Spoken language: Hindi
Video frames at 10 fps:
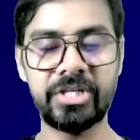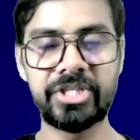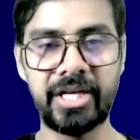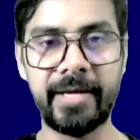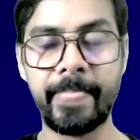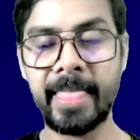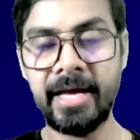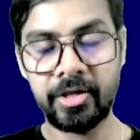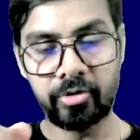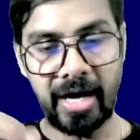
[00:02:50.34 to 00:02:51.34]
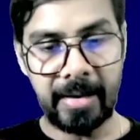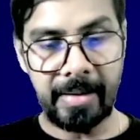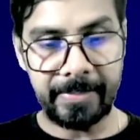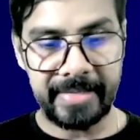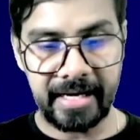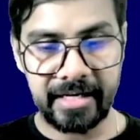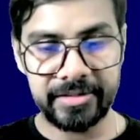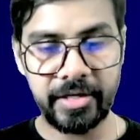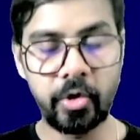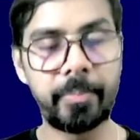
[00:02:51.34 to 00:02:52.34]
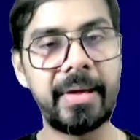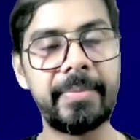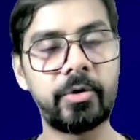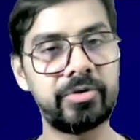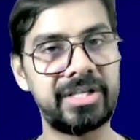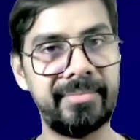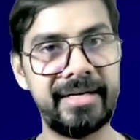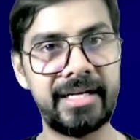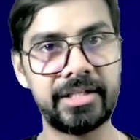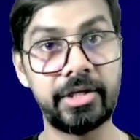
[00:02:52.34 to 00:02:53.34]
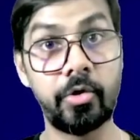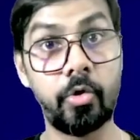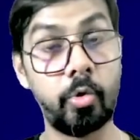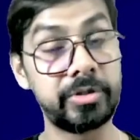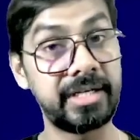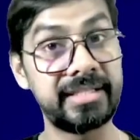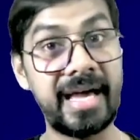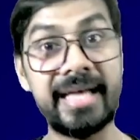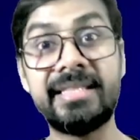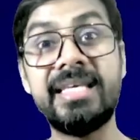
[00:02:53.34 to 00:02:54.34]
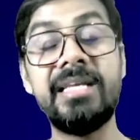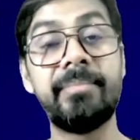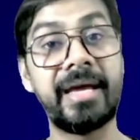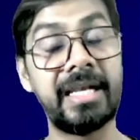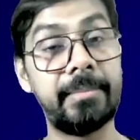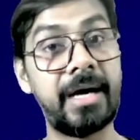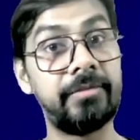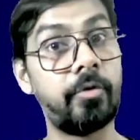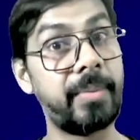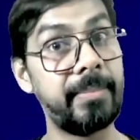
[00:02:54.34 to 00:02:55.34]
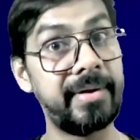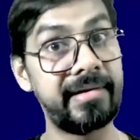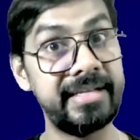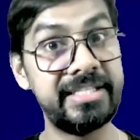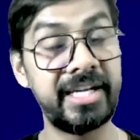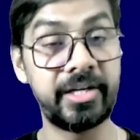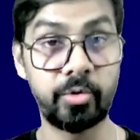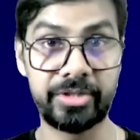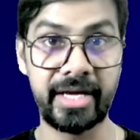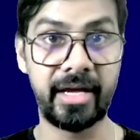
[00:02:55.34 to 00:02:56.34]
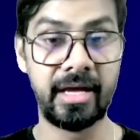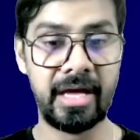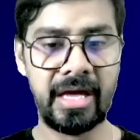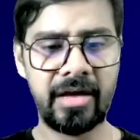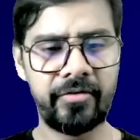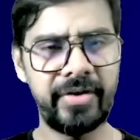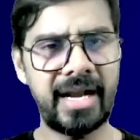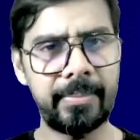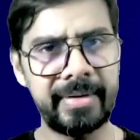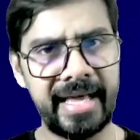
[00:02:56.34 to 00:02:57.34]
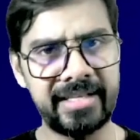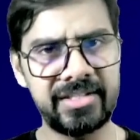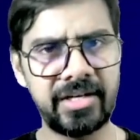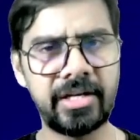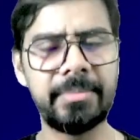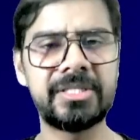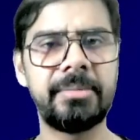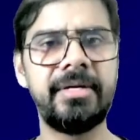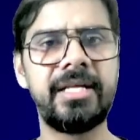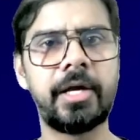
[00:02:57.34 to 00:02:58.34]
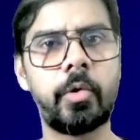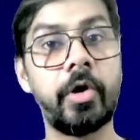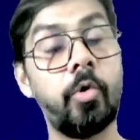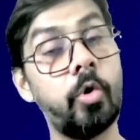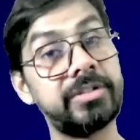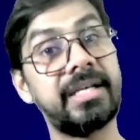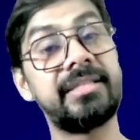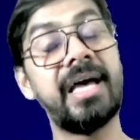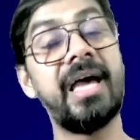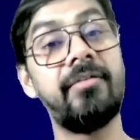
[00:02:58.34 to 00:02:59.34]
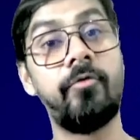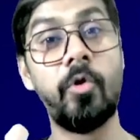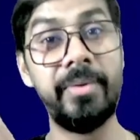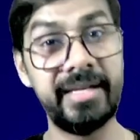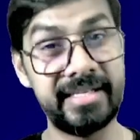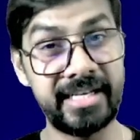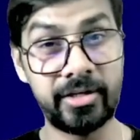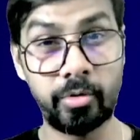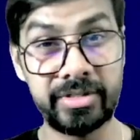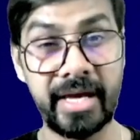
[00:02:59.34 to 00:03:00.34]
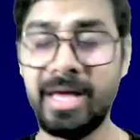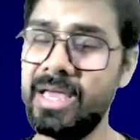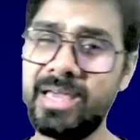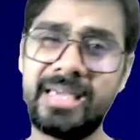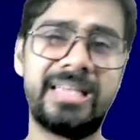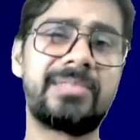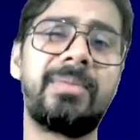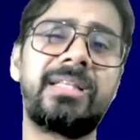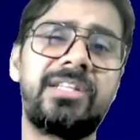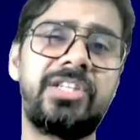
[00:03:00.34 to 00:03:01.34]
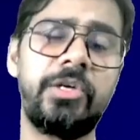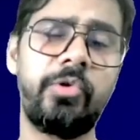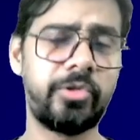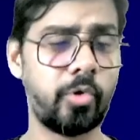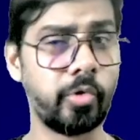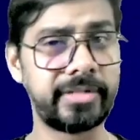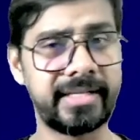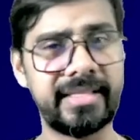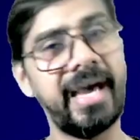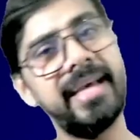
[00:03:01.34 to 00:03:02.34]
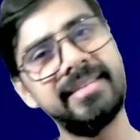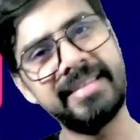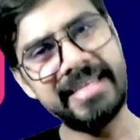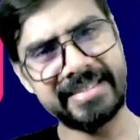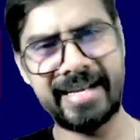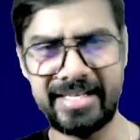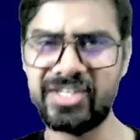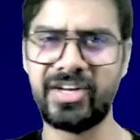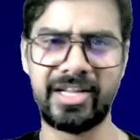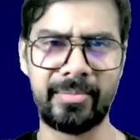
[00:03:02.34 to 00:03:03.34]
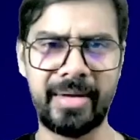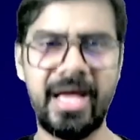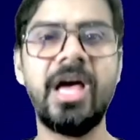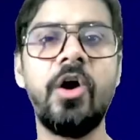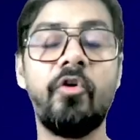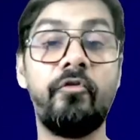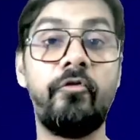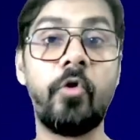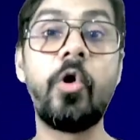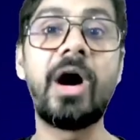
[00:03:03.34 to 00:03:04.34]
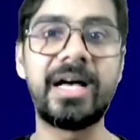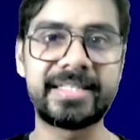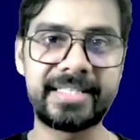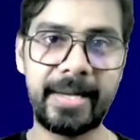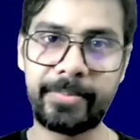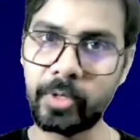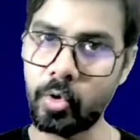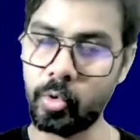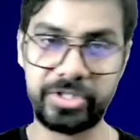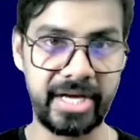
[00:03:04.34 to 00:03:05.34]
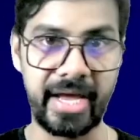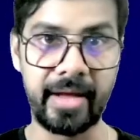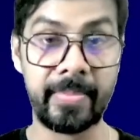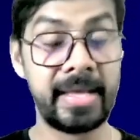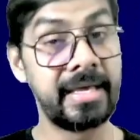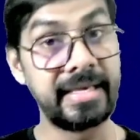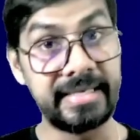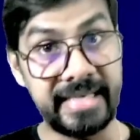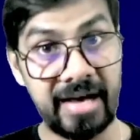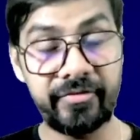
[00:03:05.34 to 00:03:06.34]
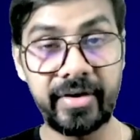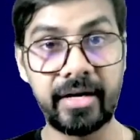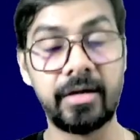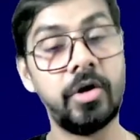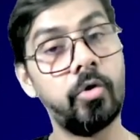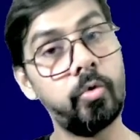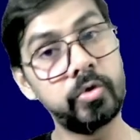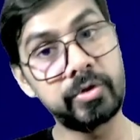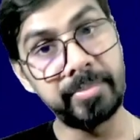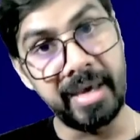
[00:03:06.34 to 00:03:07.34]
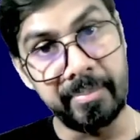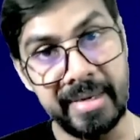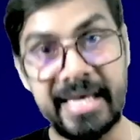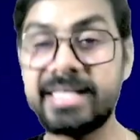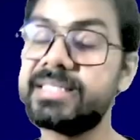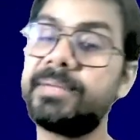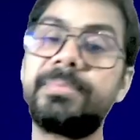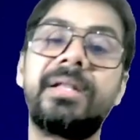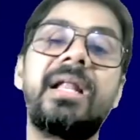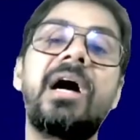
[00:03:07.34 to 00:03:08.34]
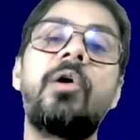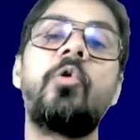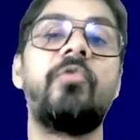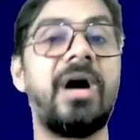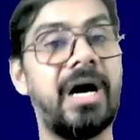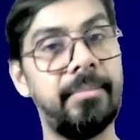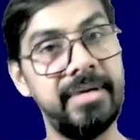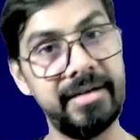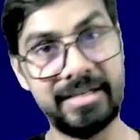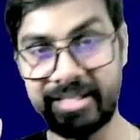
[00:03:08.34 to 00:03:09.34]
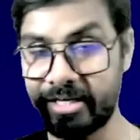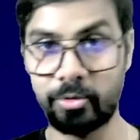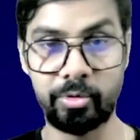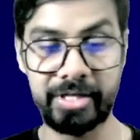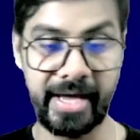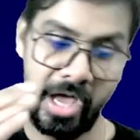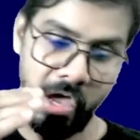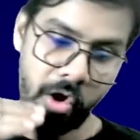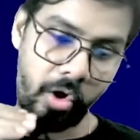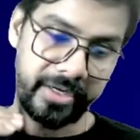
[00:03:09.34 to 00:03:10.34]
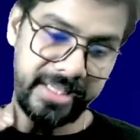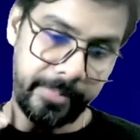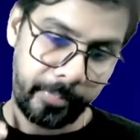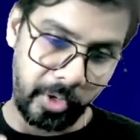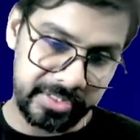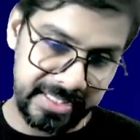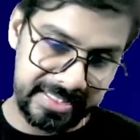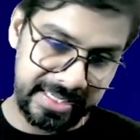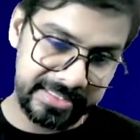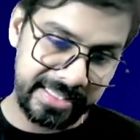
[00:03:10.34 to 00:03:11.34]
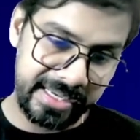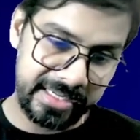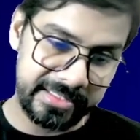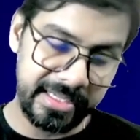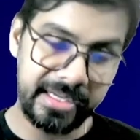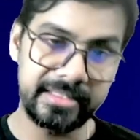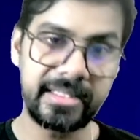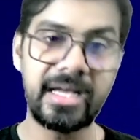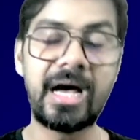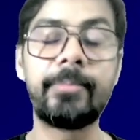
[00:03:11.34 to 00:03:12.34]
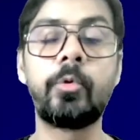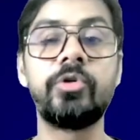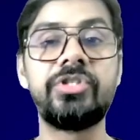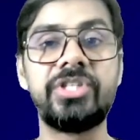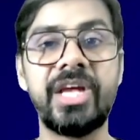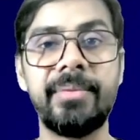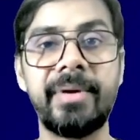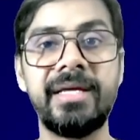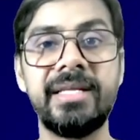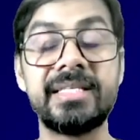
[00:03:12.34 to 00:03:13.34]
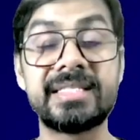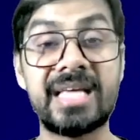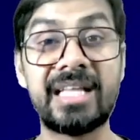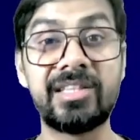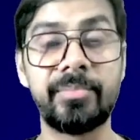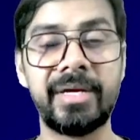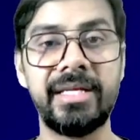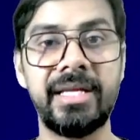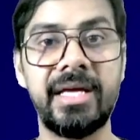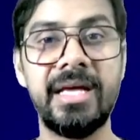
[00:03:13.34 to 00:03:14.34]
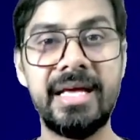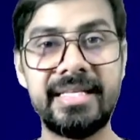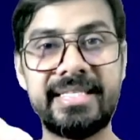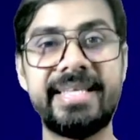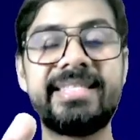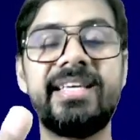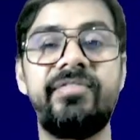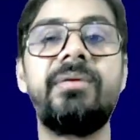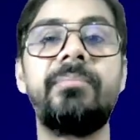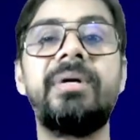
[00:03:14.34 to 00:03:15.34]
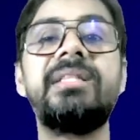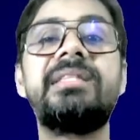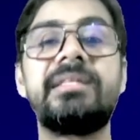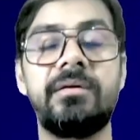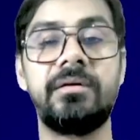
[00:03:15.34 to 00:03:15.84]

चलिए तो अब आप क्या करते हो पेपर को सबमिट करते हो हो सकता है तीन महीने बाद वो पेपर रिजेक्ट हो जाए फिर आप नेक्स्ट जर्नल में सबमिट करोगे हो सकता है वो भी रिजेक्ट हो जाए किस्मत अच्छी तो हो सकता है तीसरे जर्नल में वो एक्सेप्ट हो जाए या फिर उसमें भी एक्सेप्ट ना हो वहाँ भी रिजेक्ट हो जाए और ये प्रोसेस करते करते करते आपको छः महीने सात महीने सिक्स सेवन मंथ